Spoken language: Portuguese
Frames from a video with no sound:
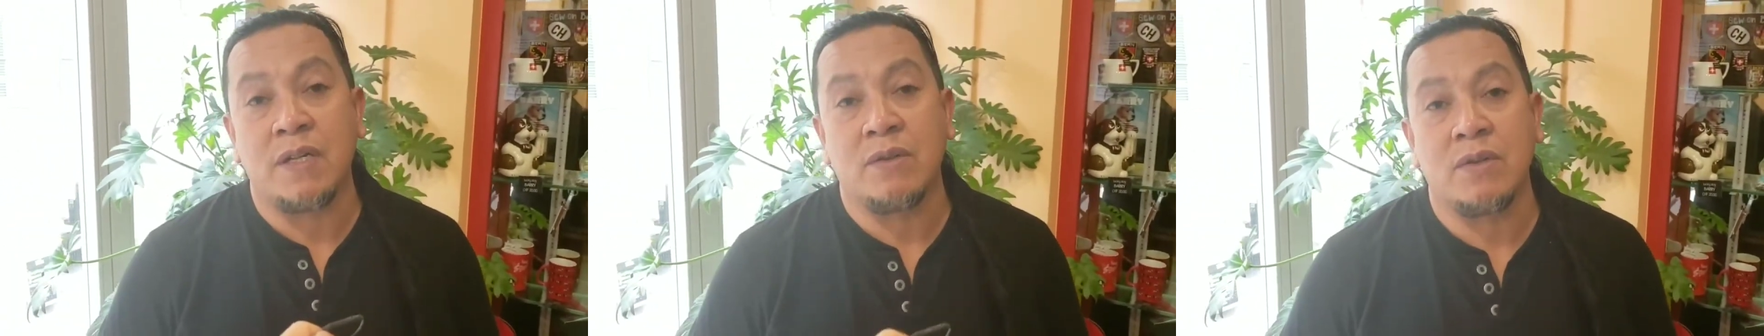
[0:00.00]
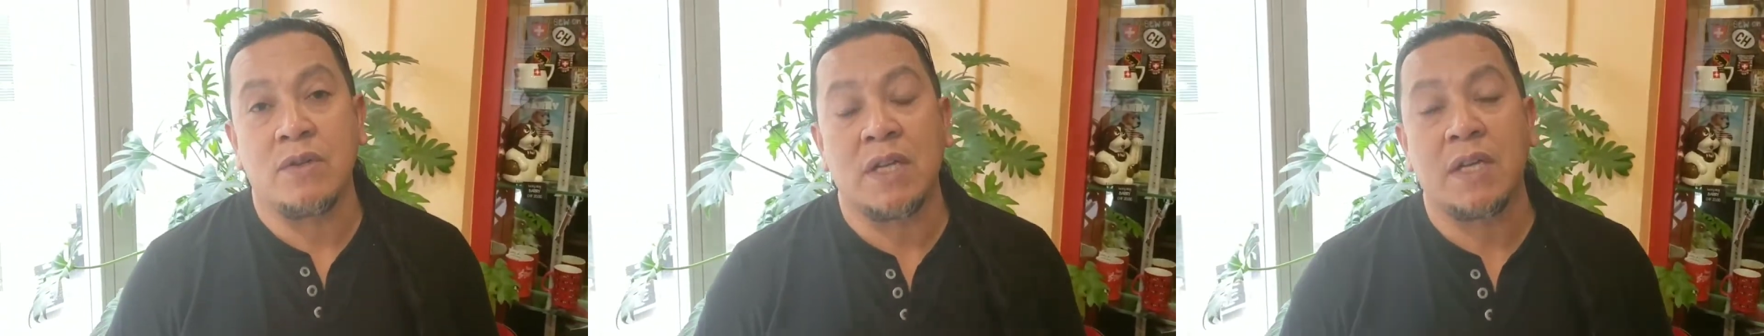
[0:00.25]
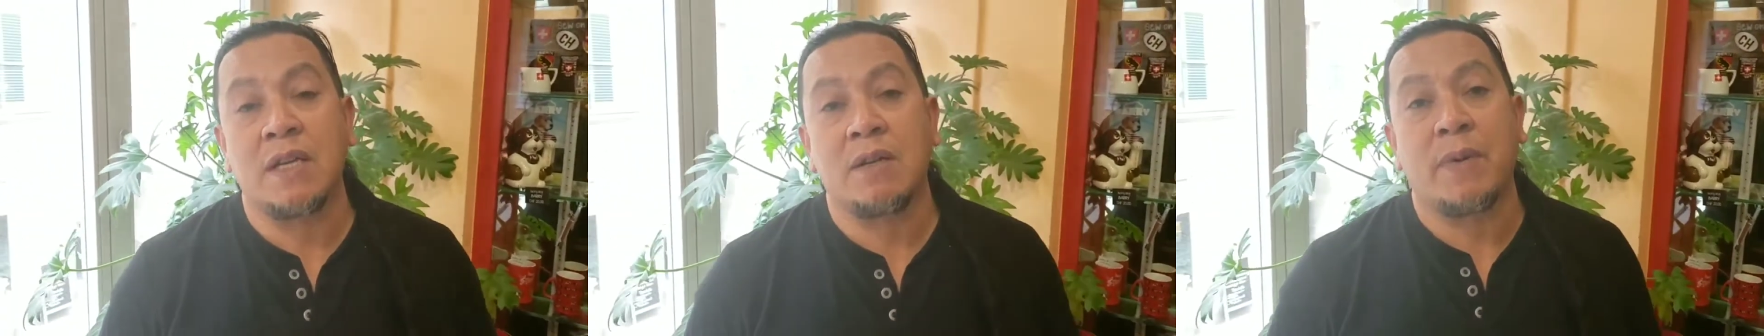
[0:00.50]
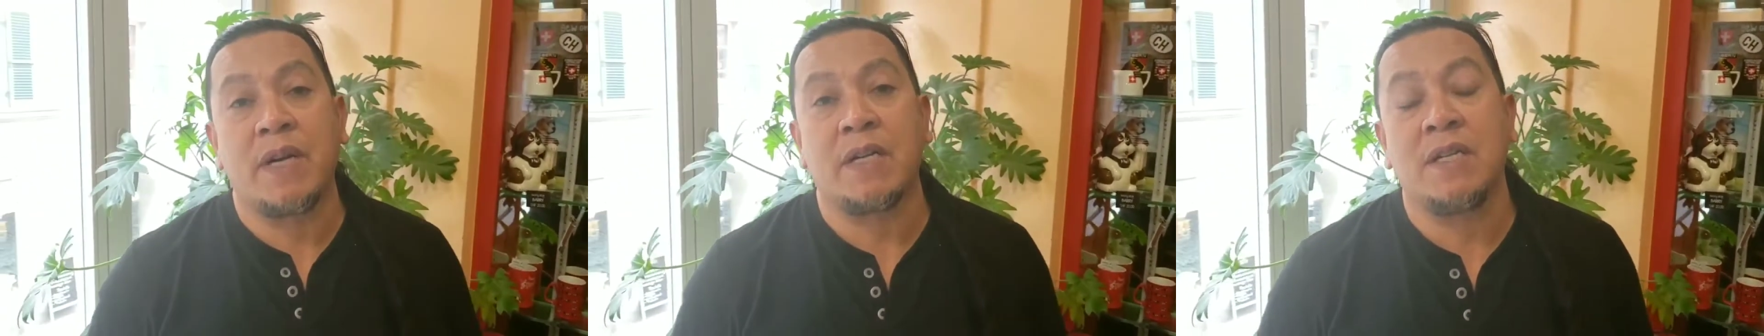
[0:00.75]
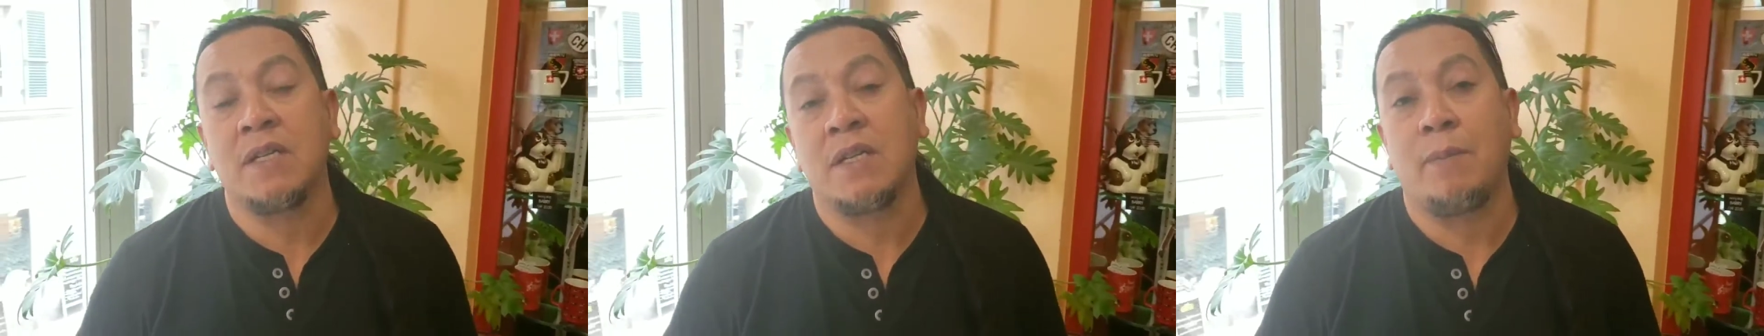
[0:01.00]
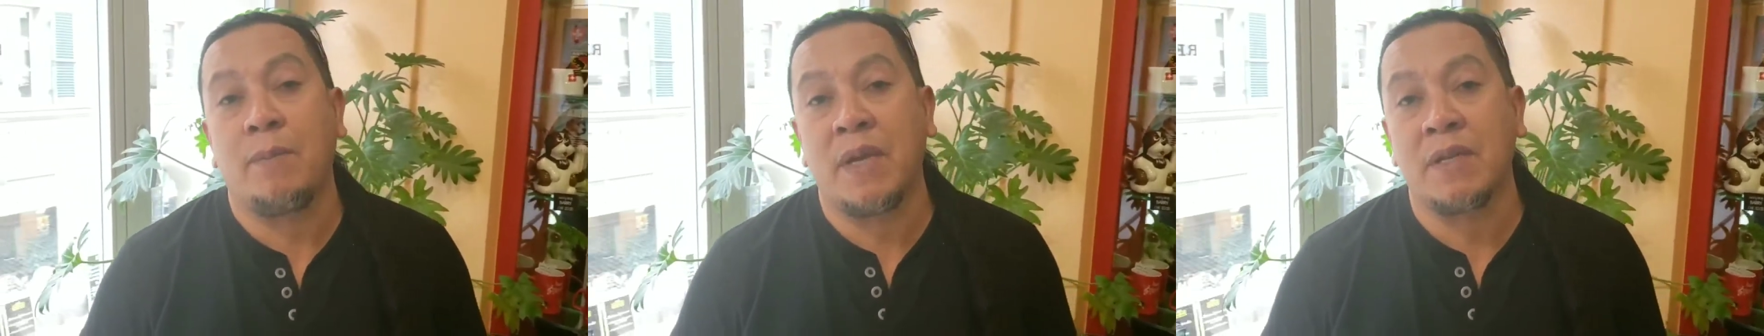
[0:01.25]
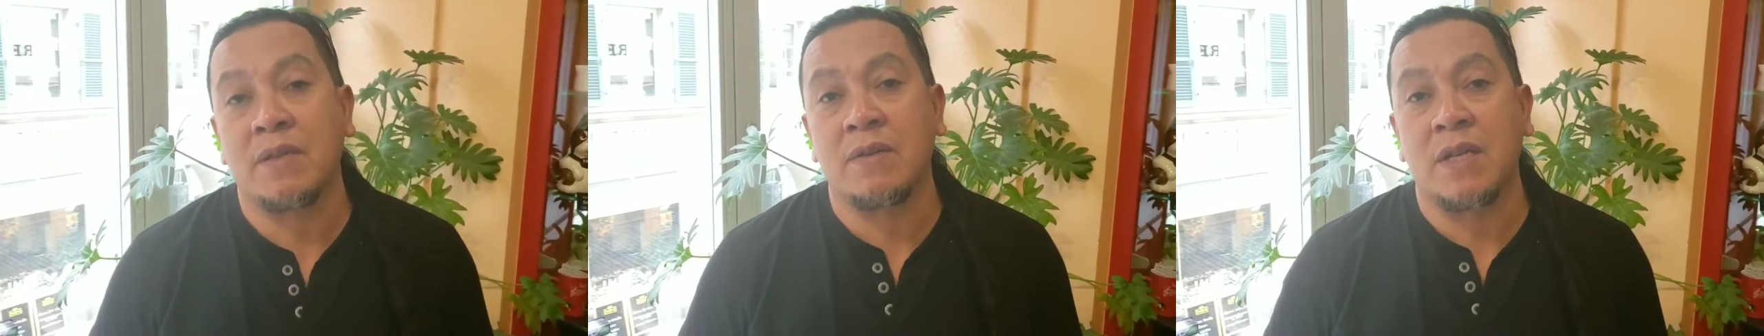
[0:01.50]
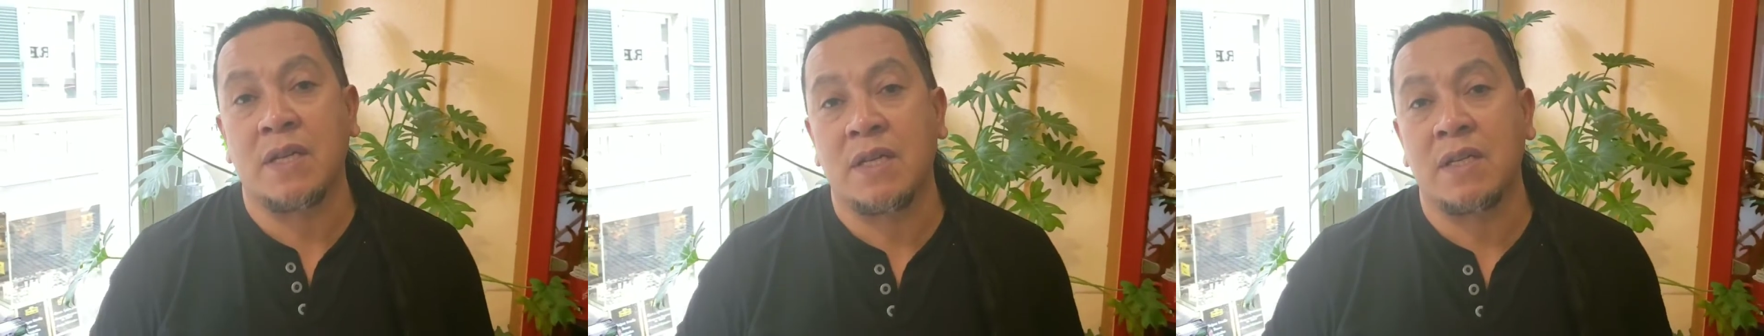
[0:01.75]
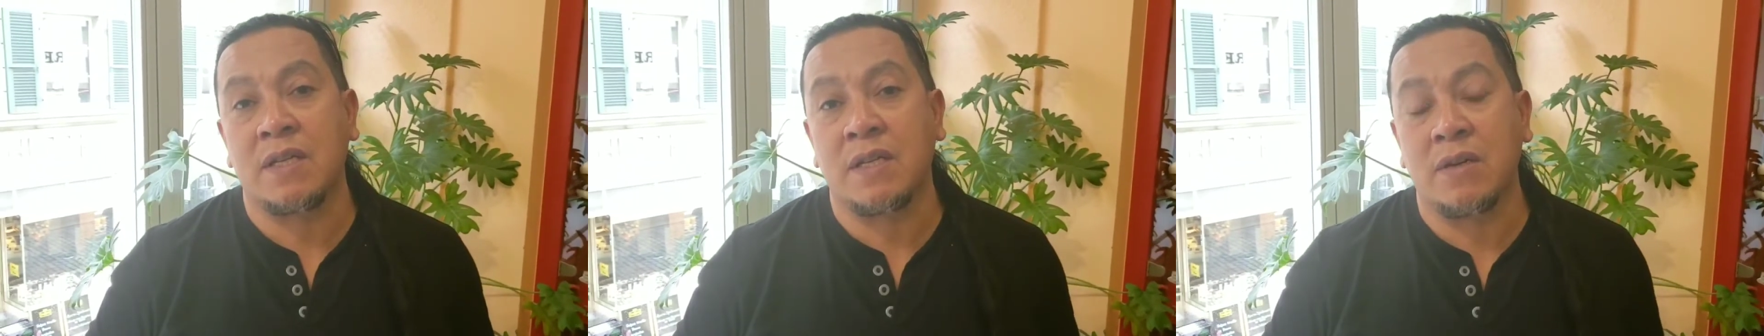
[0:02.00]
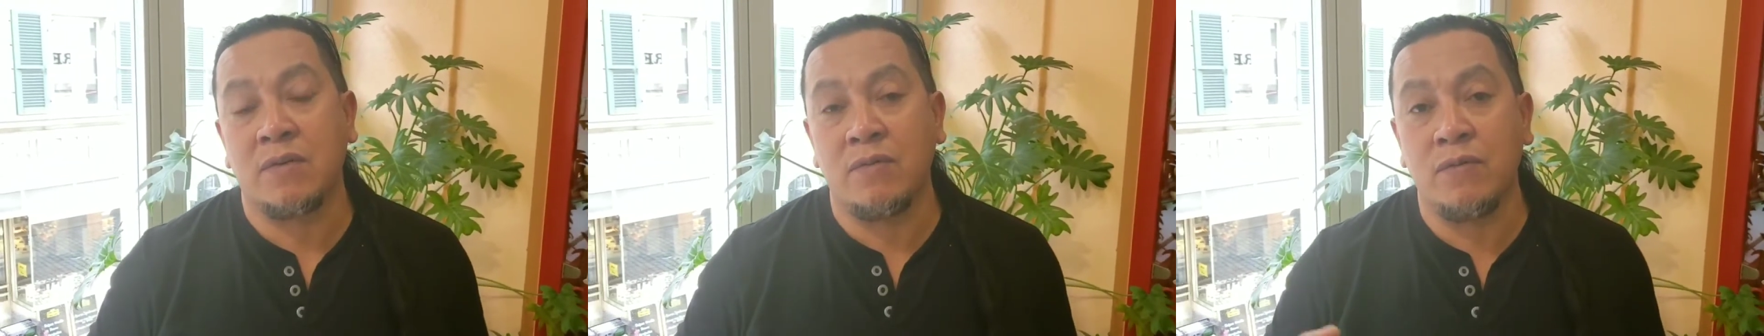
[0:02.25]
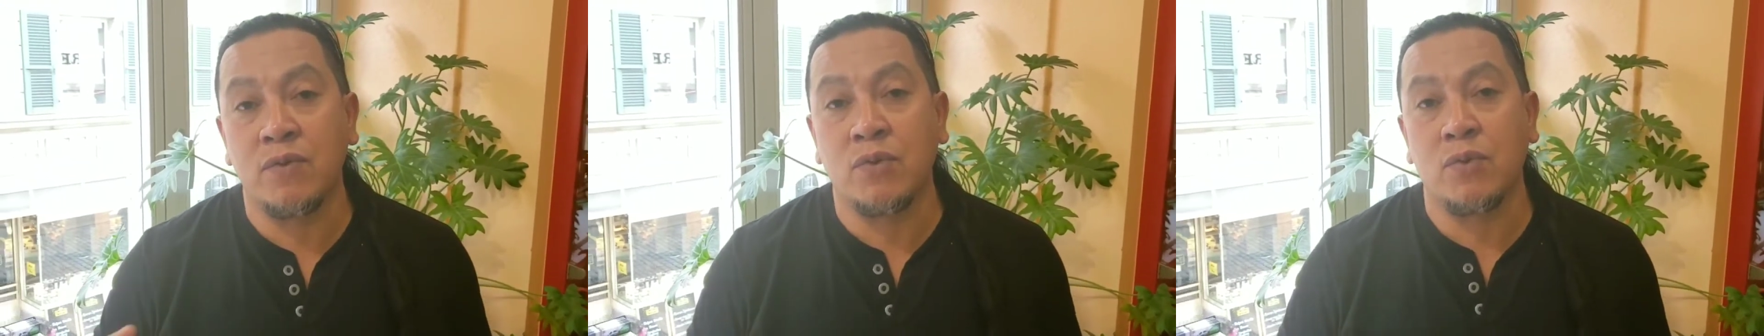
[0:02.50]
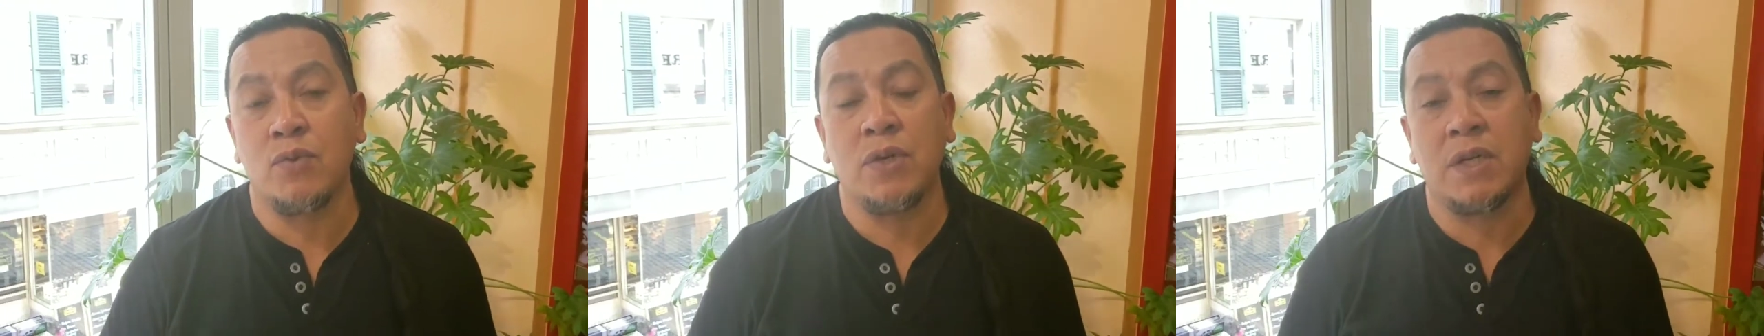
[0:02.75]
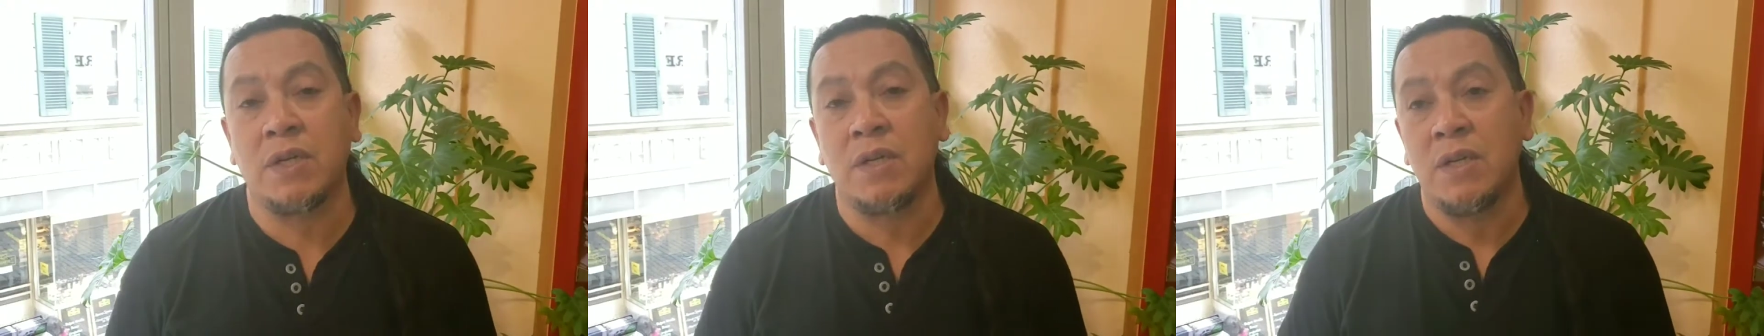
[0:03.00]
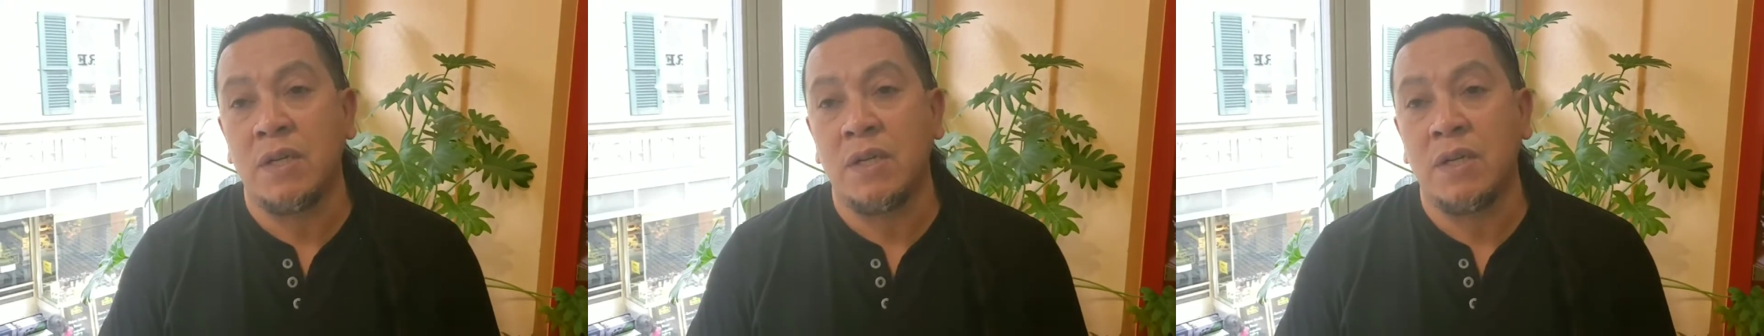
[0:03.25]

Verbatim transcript: todos aqueles partidos que pensam na questão futura